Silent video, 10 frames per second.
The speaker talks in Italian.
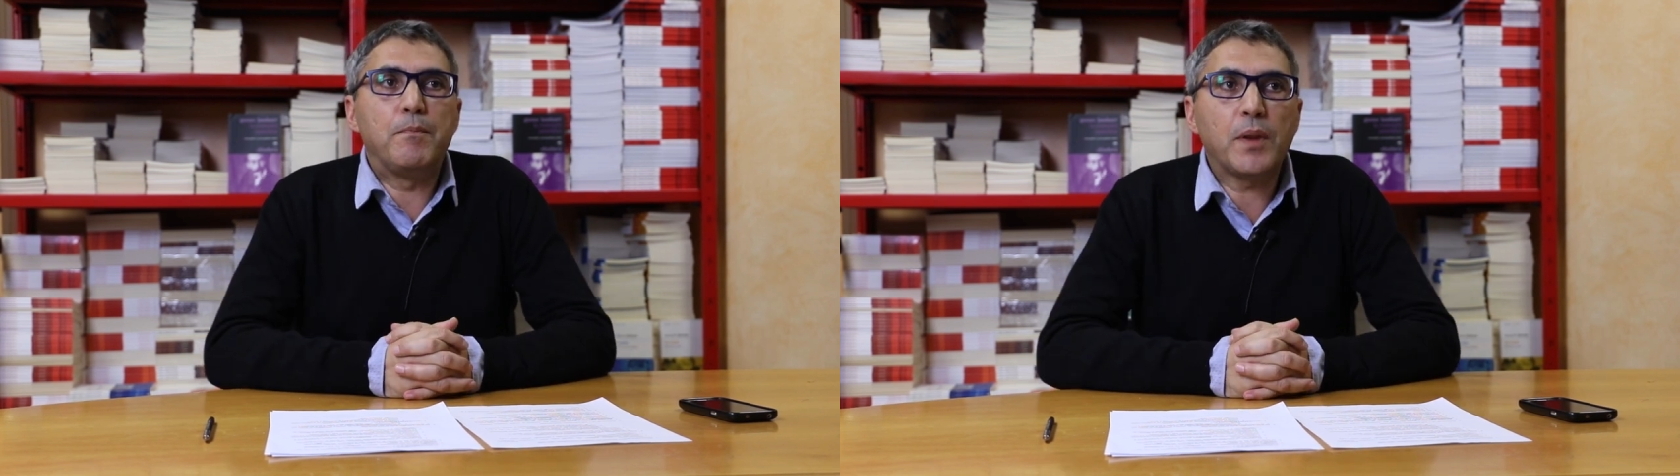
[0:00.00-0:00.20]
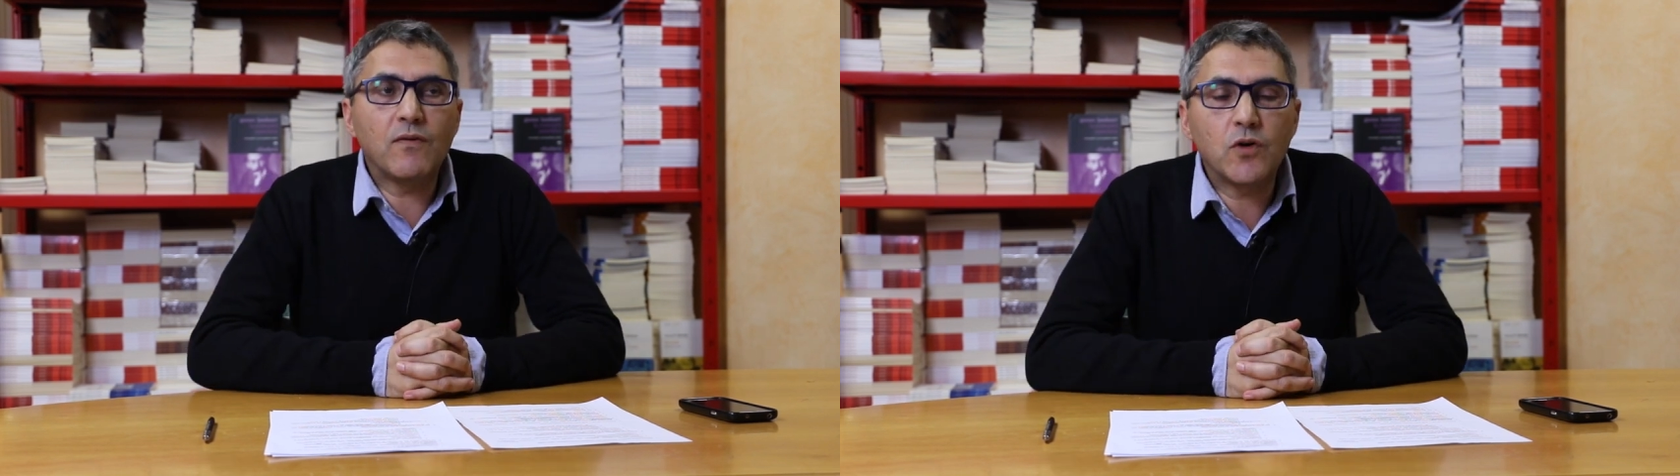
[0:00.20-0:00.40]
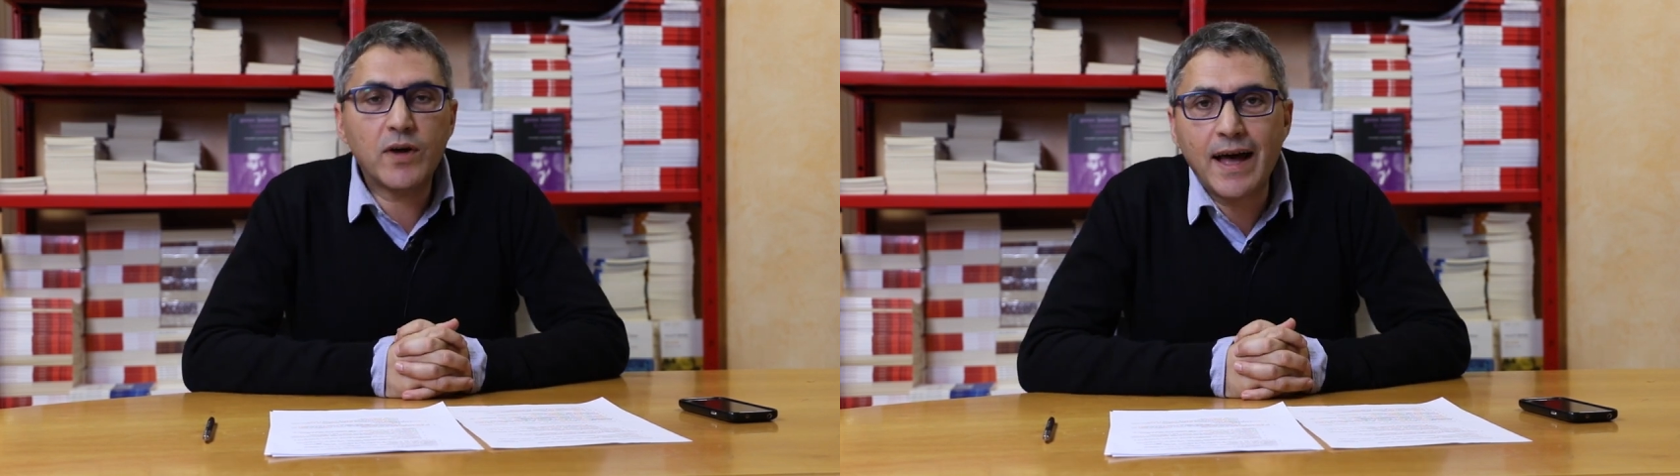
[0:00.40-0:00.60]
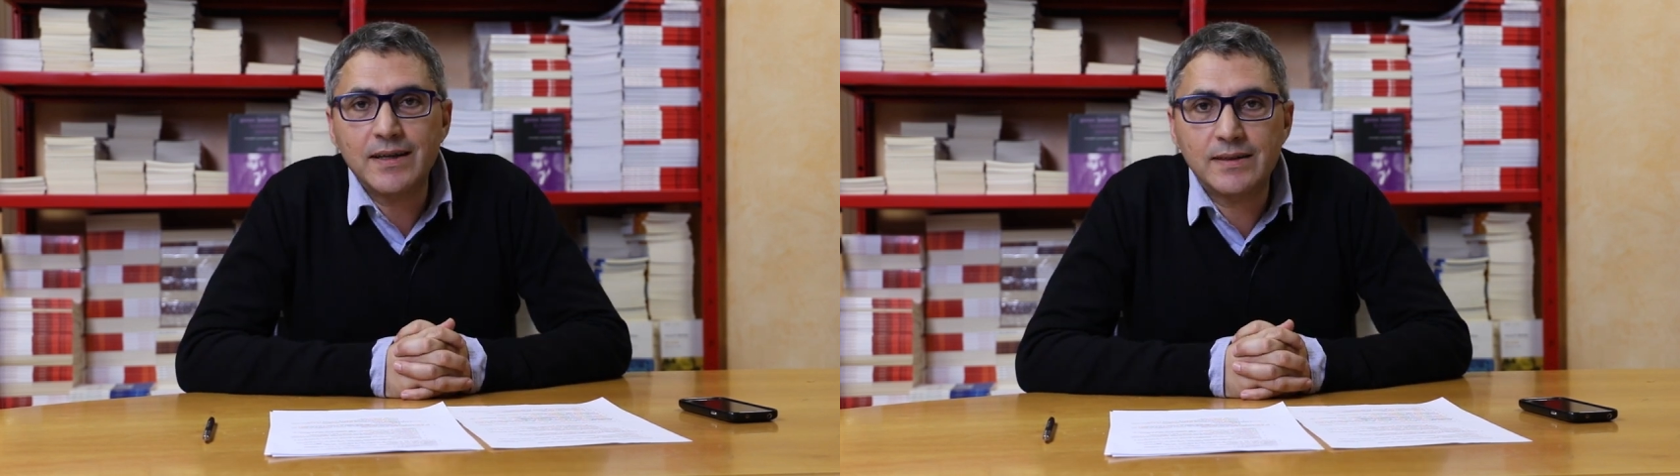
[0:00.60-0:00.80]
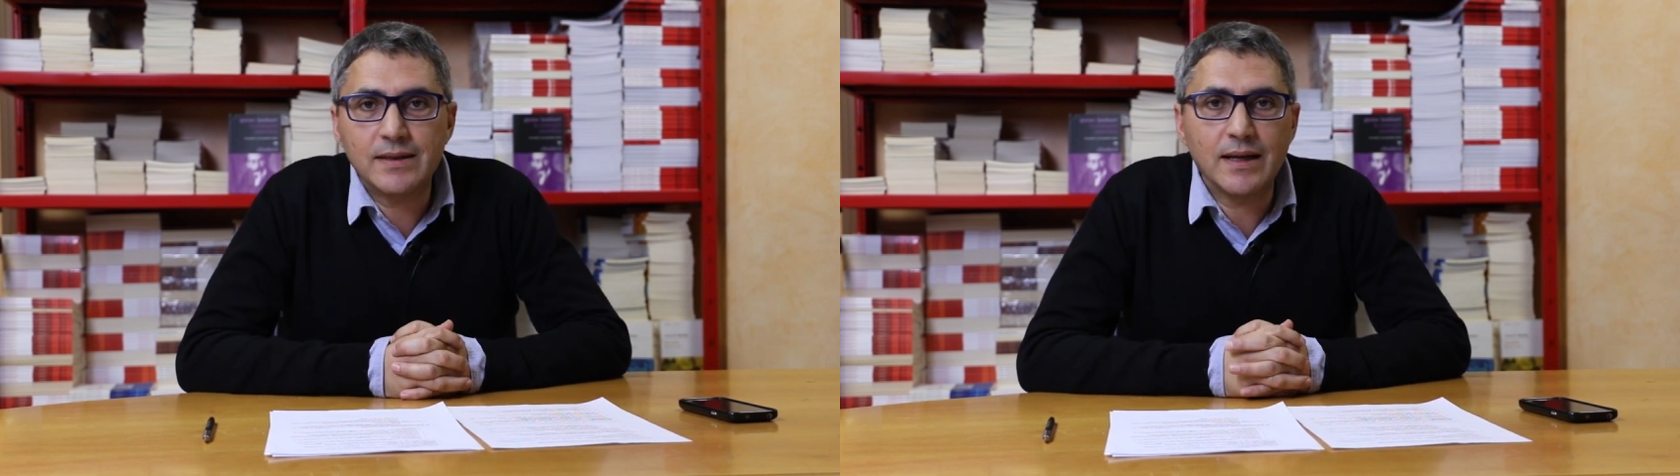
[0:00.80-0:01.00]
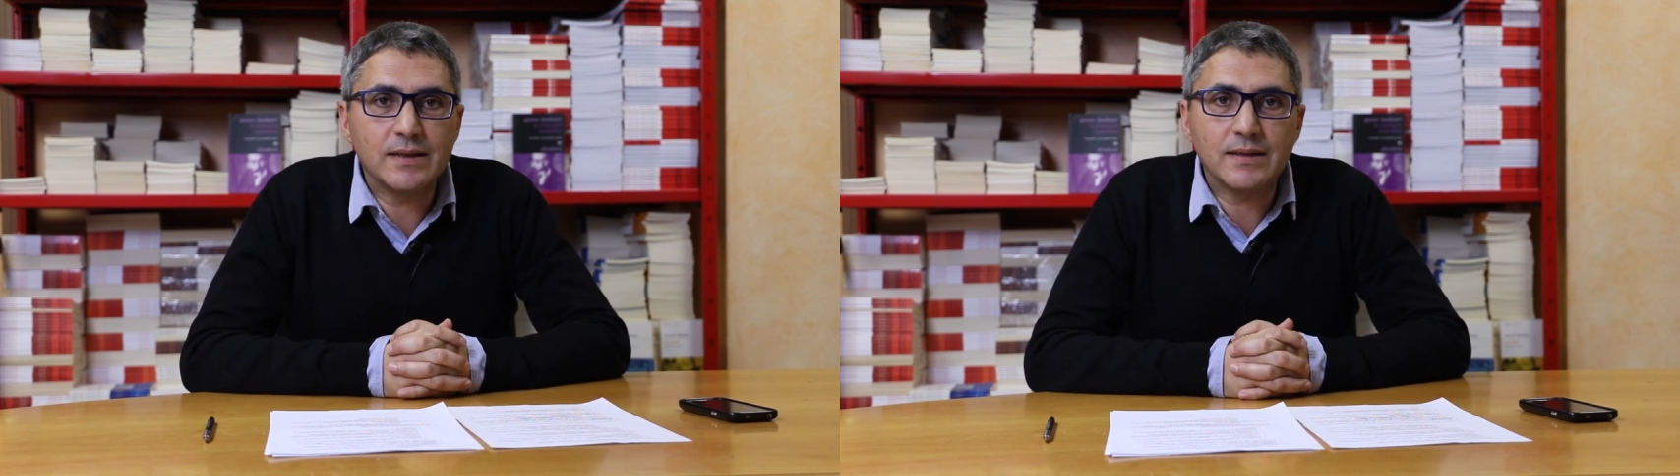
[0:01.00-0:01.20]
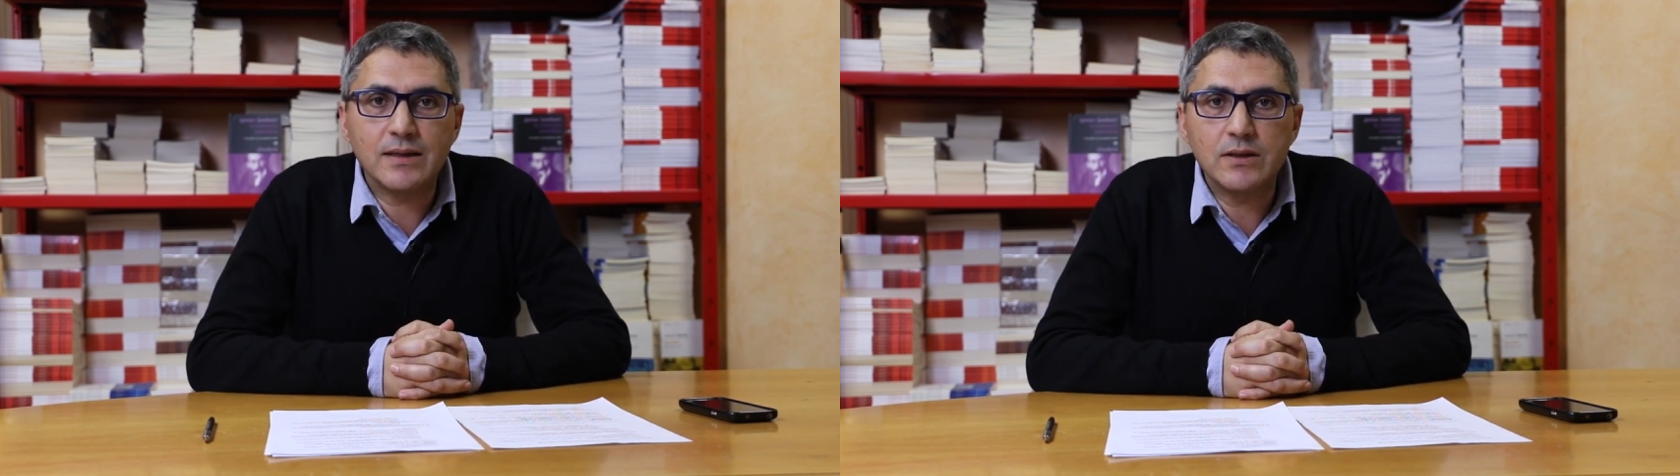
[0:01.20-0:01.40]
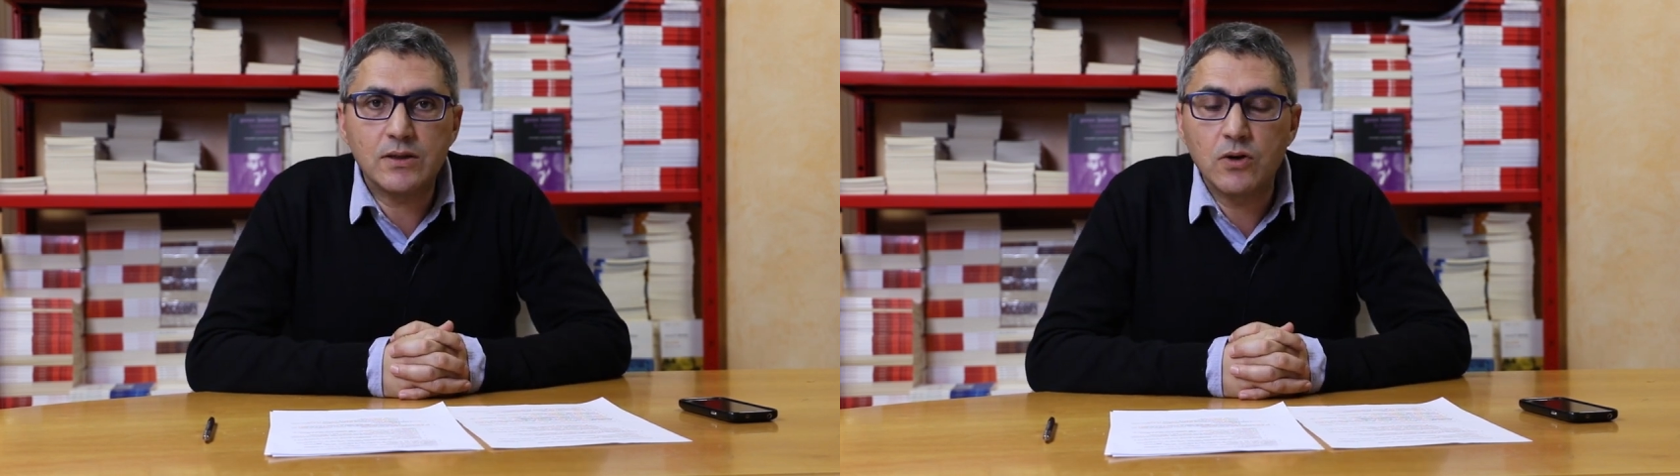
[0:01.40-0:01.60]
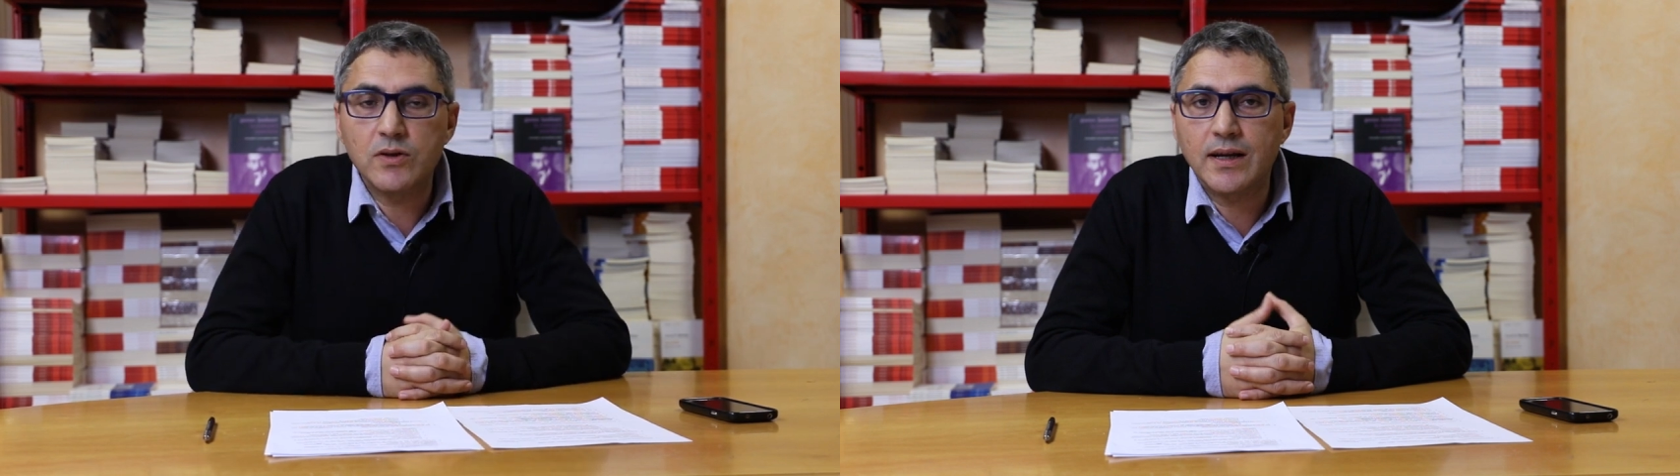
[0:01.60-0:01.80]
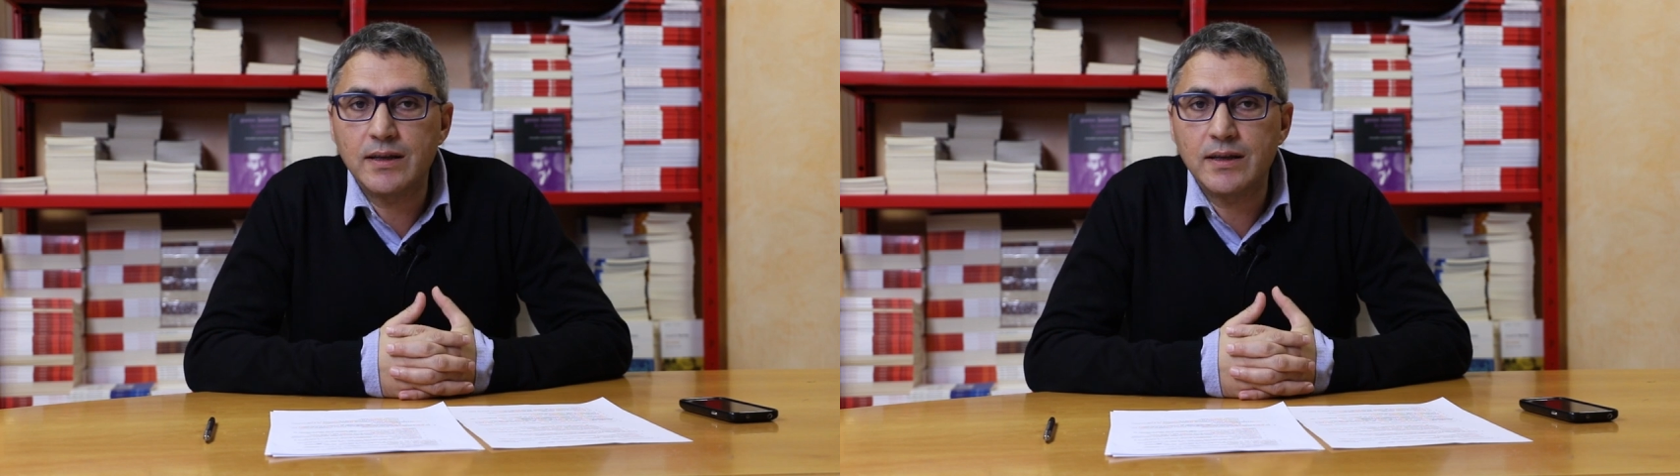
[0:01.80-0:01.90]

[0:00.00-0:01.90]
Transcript: provocasse la distinzione,